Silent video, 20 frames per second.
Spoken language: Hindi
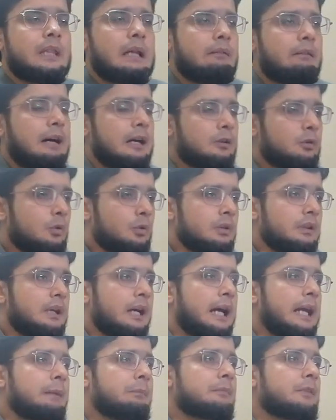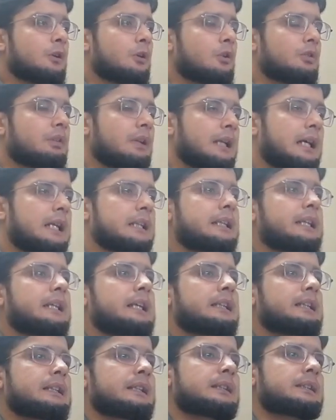तोज़ुन कायम करो सलाद के
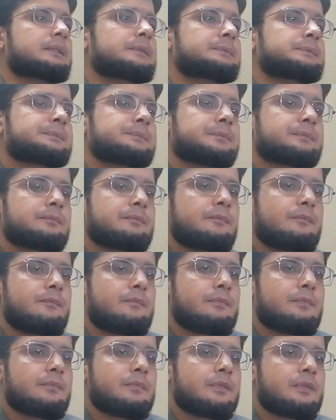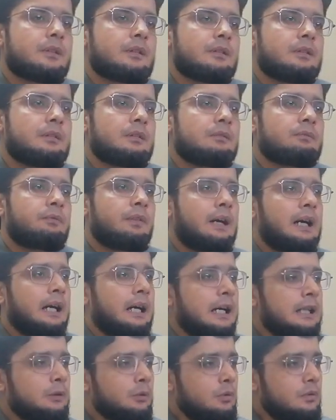अंदर
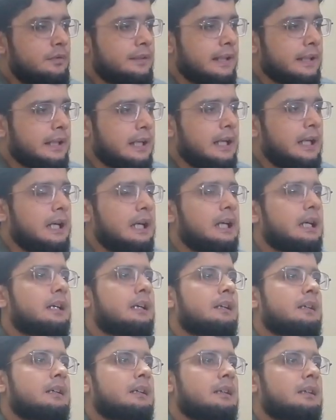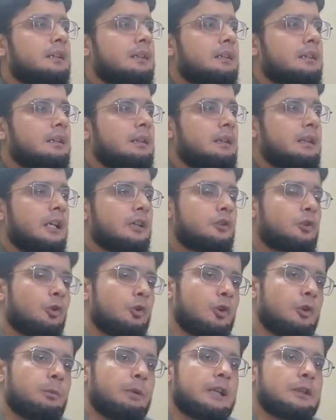वहात ज़का नशो
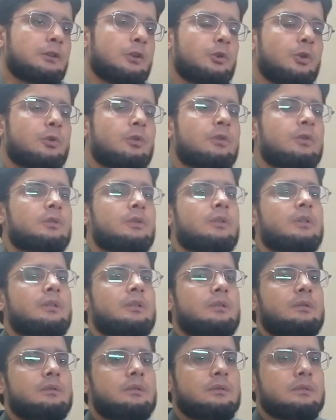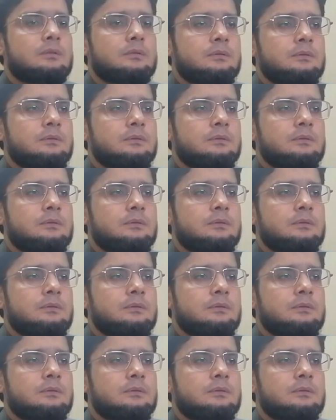नुमा दो लोगों को